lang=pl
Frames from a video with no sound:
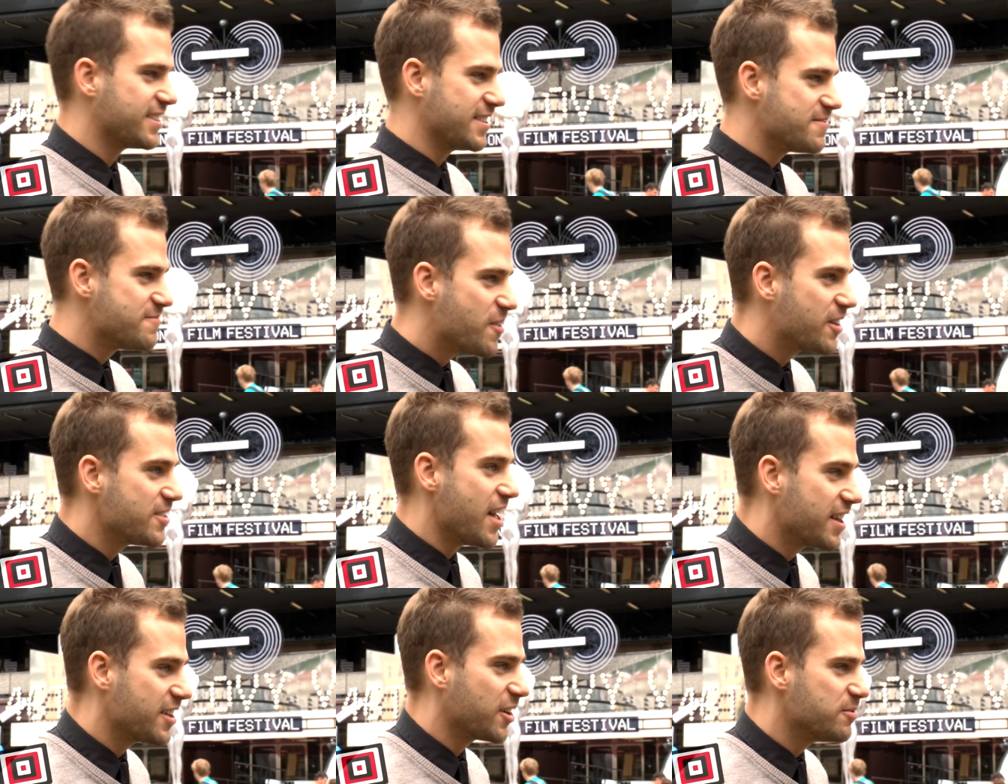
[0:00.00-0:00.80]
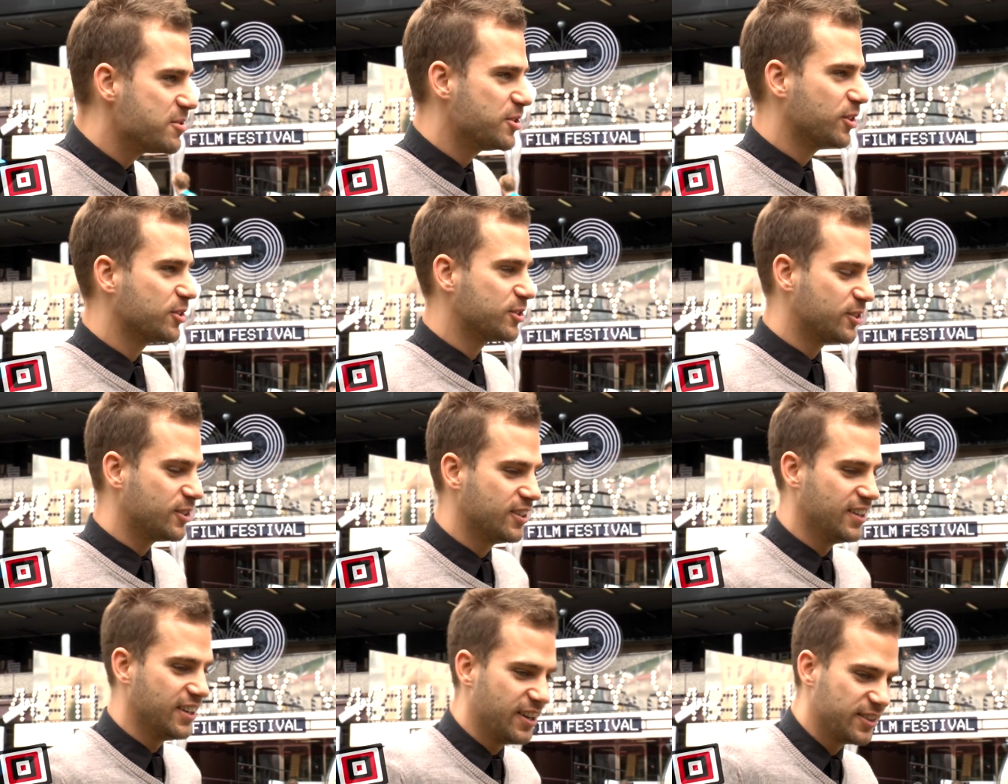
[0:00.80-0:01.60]
że mogę dalej robić to,
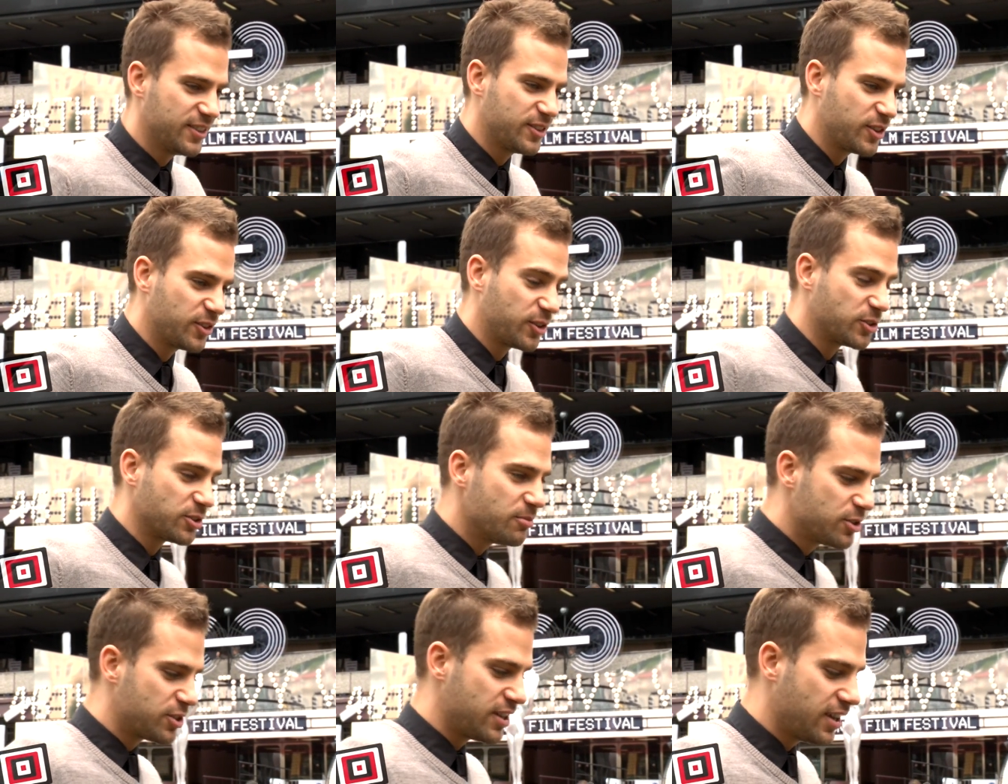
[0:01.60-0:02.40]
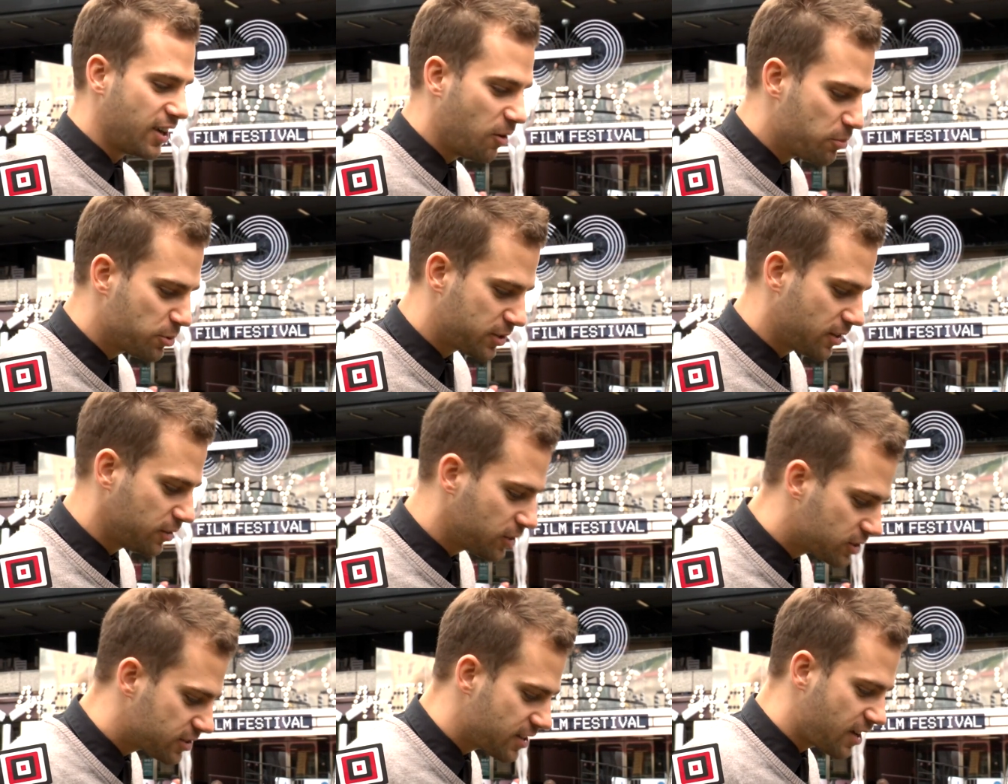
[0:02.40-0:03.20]
co to, to, co myślę. Oprócz tego
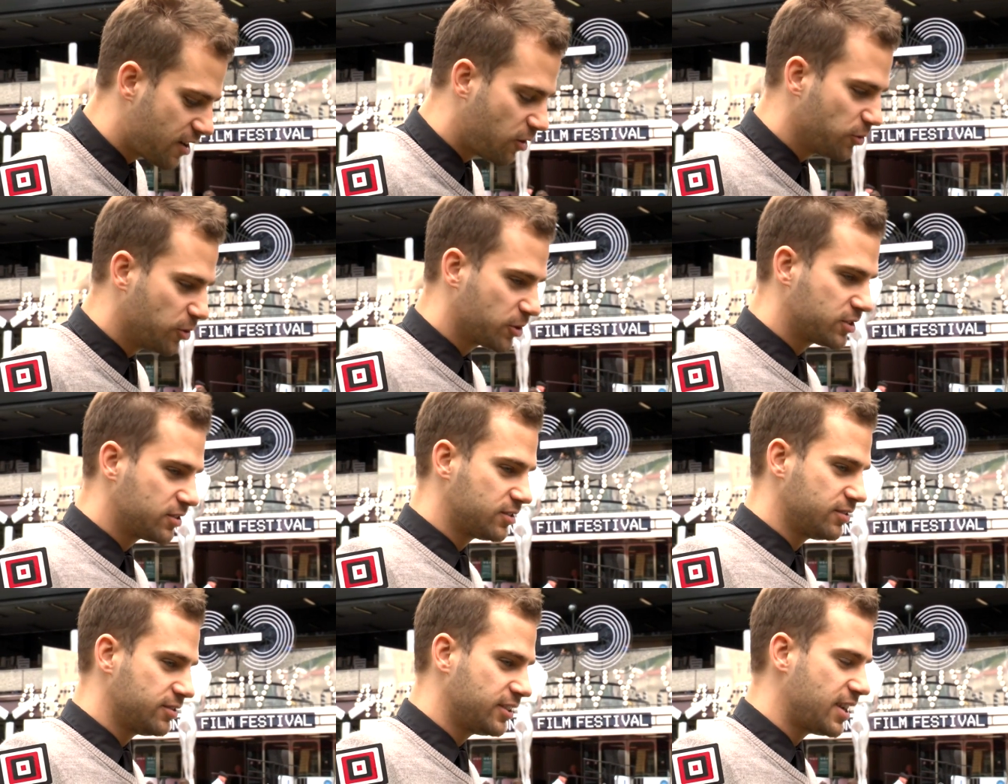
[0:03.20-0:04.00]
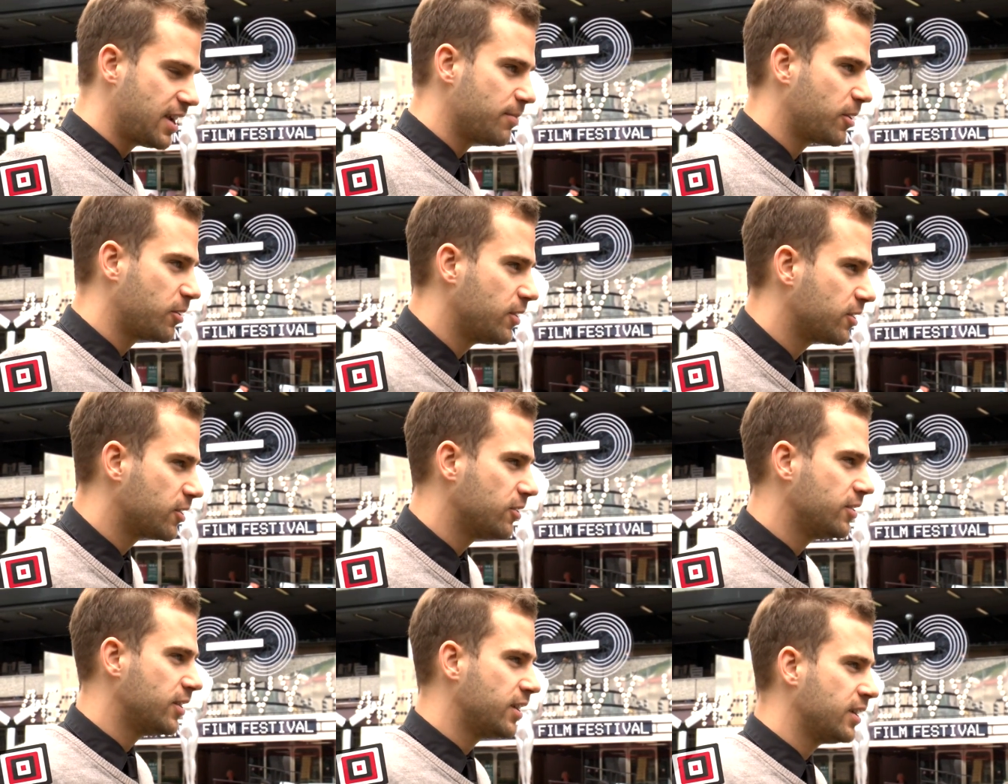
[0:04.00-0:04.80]
też na Hot Dogs wygrałem taką
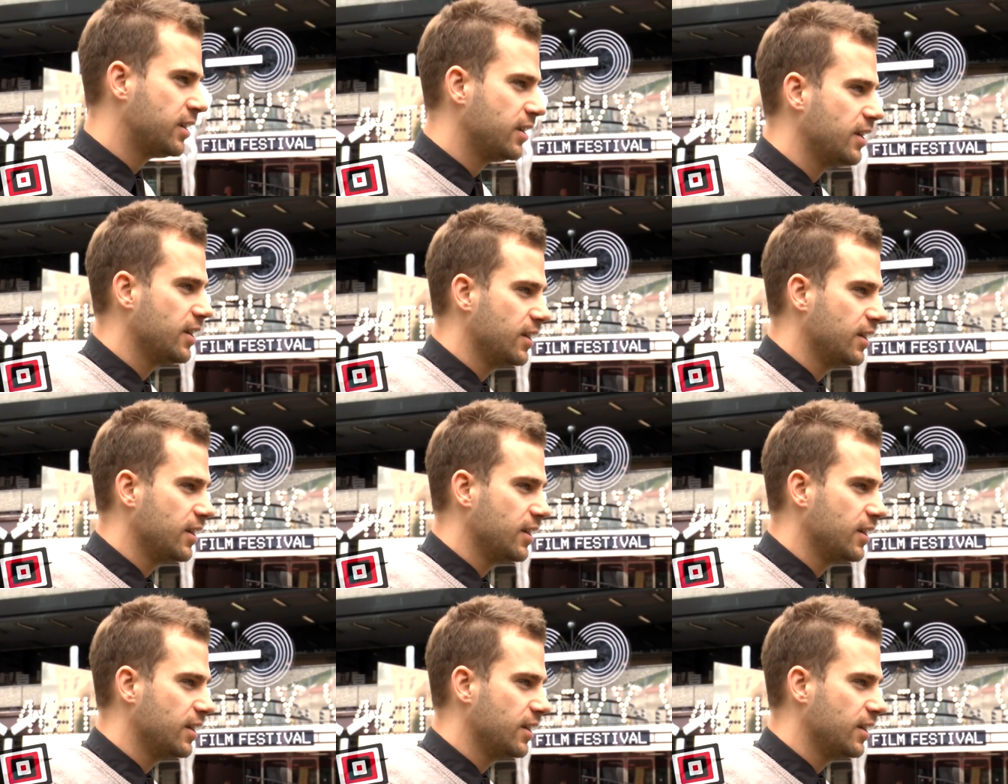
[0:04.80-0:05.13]
nagrodę